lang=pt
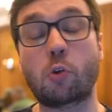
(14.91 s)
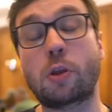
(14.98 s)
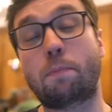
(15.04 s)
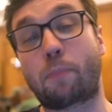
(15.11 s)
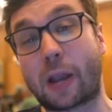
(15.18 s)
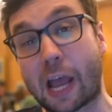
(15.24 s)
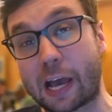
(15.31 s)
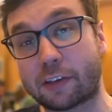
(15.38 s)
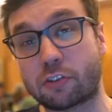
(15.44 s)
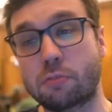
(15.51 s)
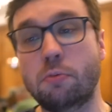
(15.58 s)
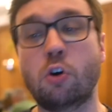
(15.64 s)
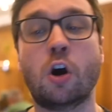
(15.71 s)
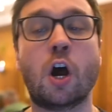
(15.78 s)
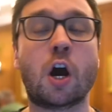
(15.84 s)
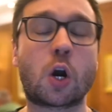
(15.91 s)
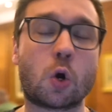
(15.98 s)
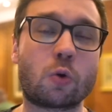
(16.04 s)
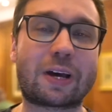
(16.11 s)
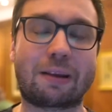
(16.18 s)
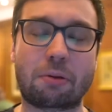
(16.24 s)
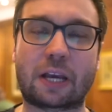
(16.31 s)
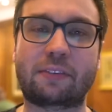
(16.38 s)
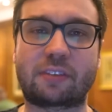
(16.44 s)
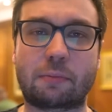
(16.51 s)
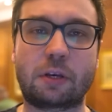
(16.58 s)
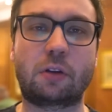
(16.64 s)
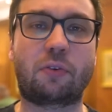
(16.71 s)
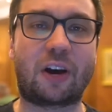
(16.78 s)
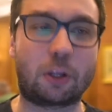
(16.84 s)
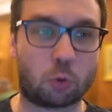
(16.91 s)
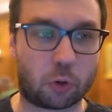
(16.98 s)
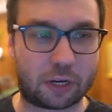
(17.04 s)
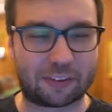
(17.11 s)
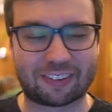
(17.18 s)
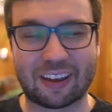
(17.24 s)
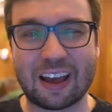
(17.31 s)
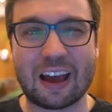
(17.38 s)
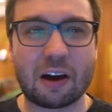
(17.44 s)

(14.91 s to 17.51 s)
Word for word: um empréstimo com o Grêmio recebendo valores.